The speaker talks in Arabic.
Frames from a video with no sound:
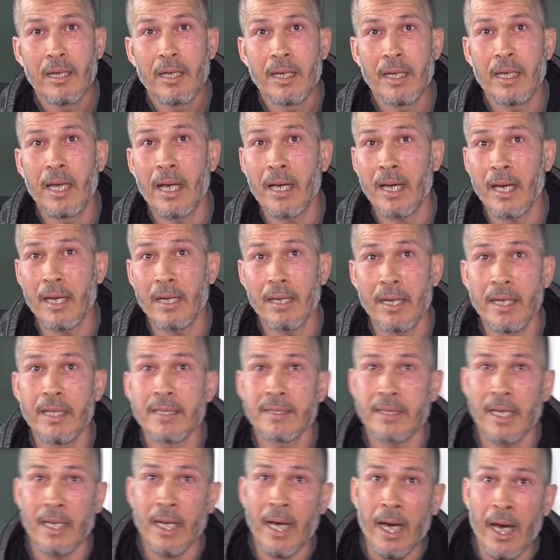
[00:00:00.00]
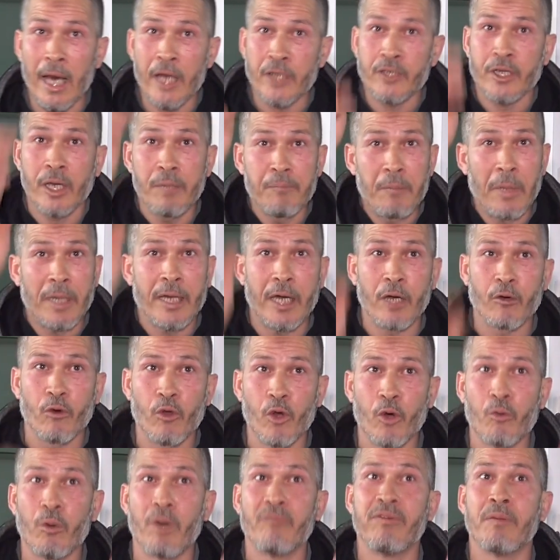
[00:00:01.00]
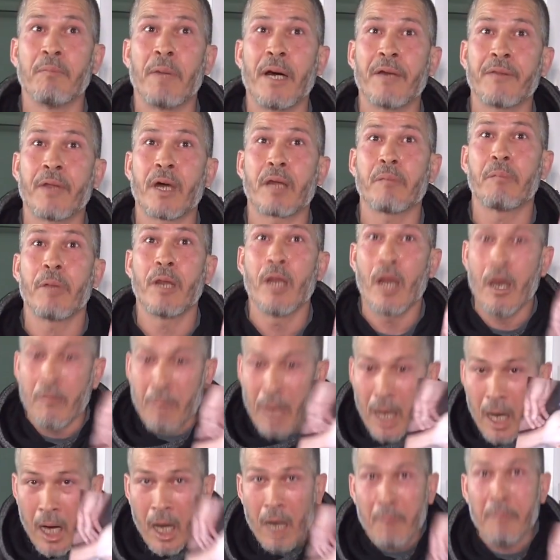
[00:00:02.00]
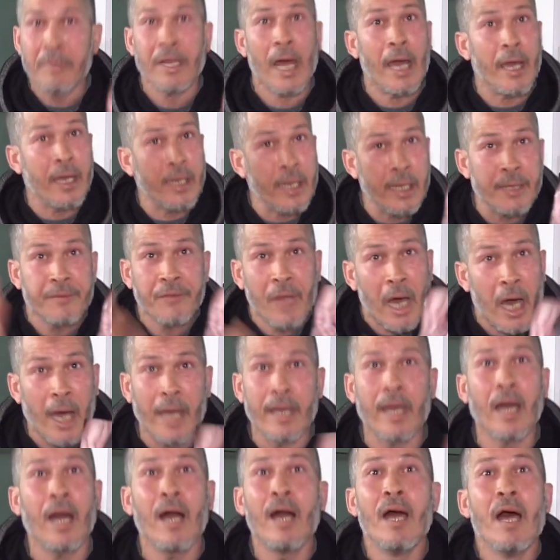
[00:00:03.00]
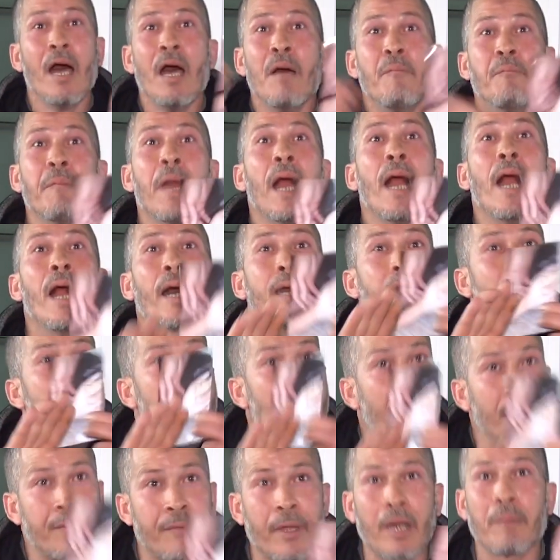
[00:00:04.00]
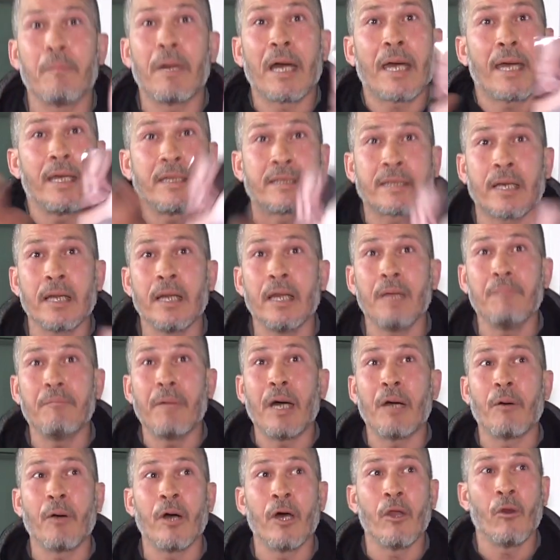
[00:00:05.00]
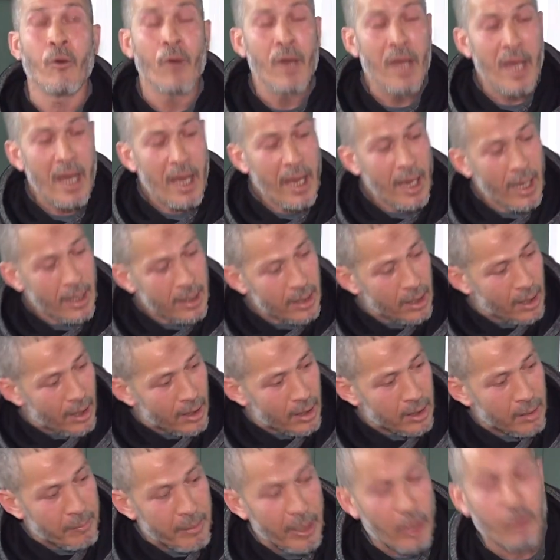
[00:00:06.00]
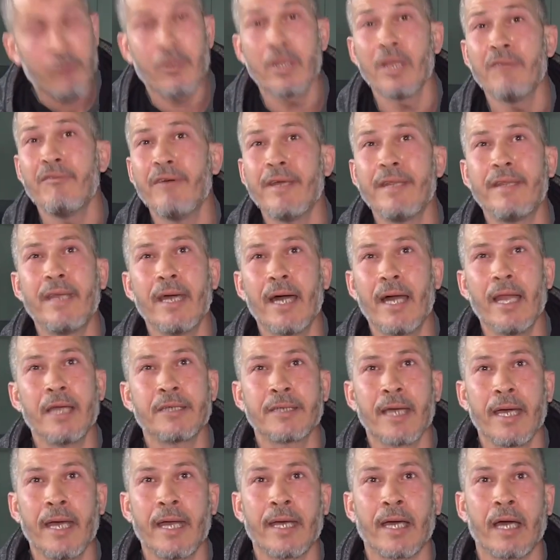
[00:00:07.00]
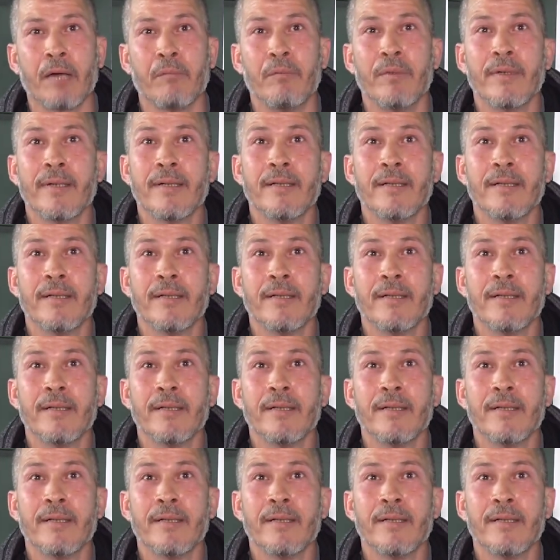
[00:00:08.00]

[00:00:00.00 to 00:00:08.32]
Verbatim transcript: الا كان الانسان خارج كما كيقولوا هو في المحضر بالله مغامض عينيه طايح ما كيهضر ما كيتكلم ما والو هاد المينوت اللي في يديه علاش غير كان